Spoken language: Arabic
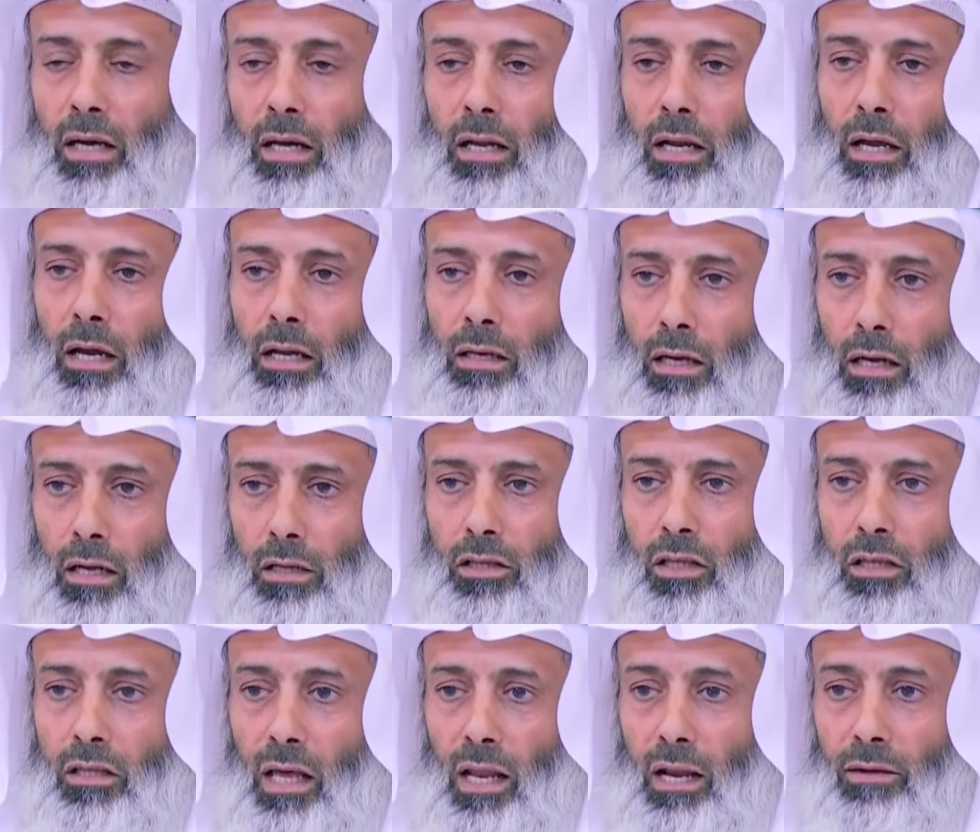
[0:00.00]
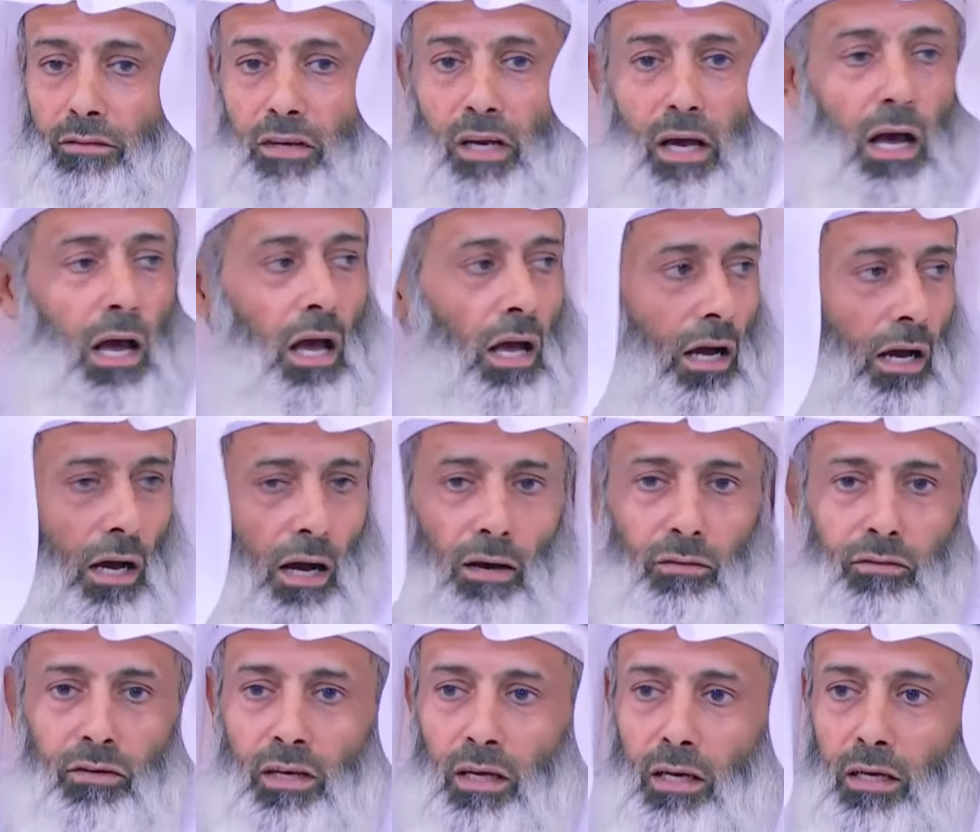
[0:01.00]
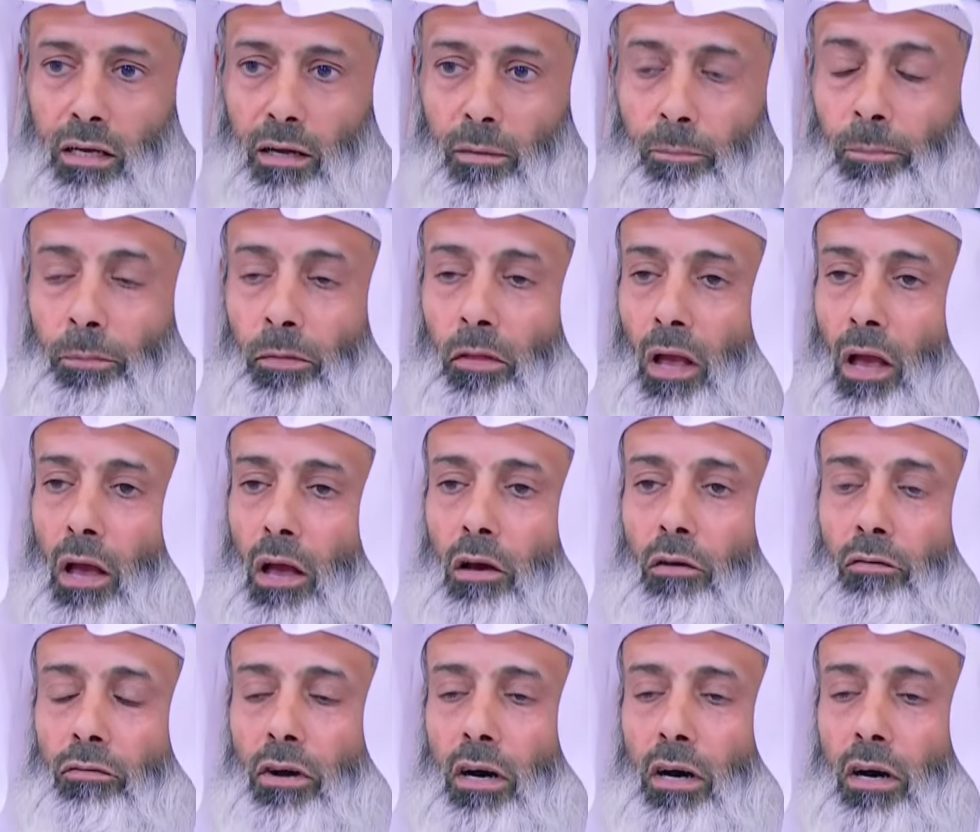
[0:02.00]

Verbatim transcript: احنا يعني اللي تتكلم فيها غافلين عنها. ف